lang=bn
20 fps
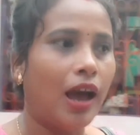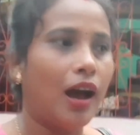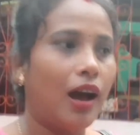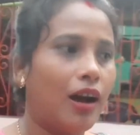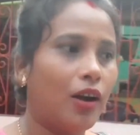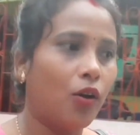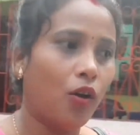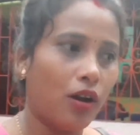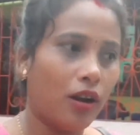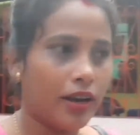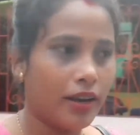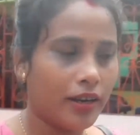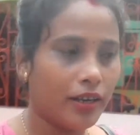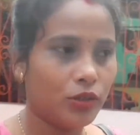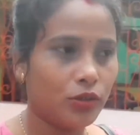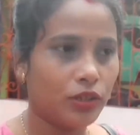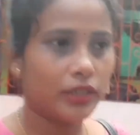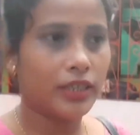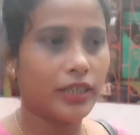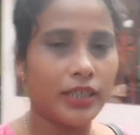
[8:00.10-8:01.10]
আর অনলাইনে
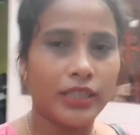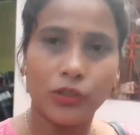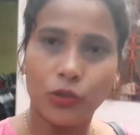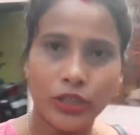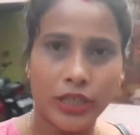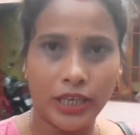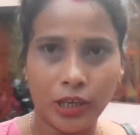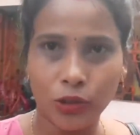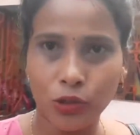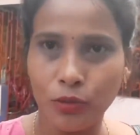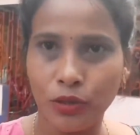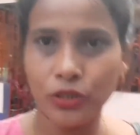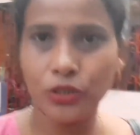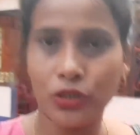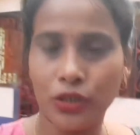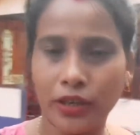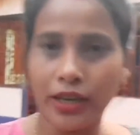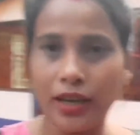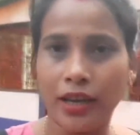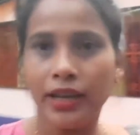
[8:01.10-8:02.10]
যদি কিনি তো সেটাও তোমাদের
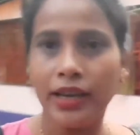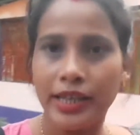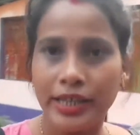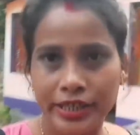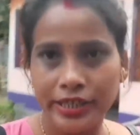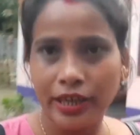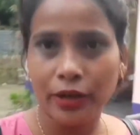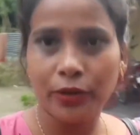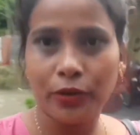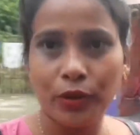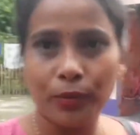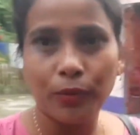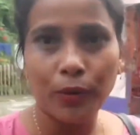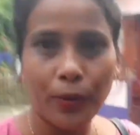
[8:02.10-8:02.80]
সঙ্গে শেয়ার করব